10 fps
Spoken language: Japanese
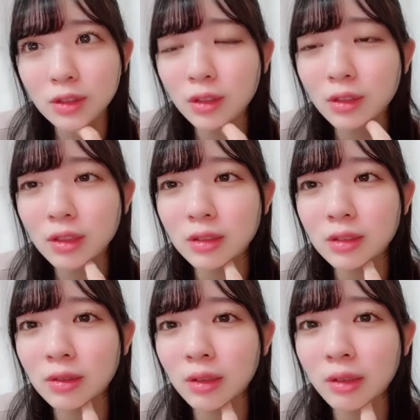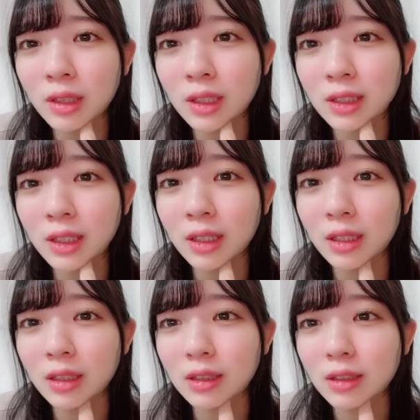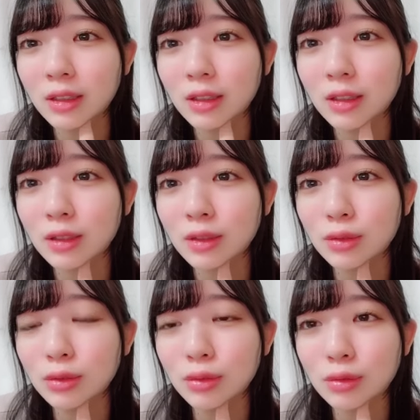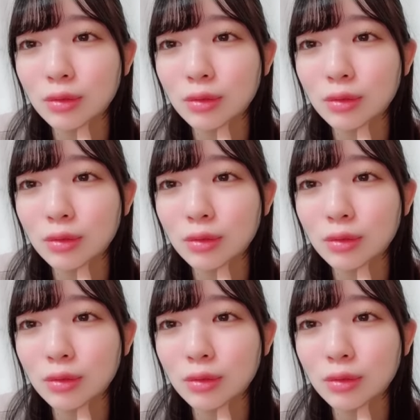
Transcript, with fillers: う気がするこれは風だそう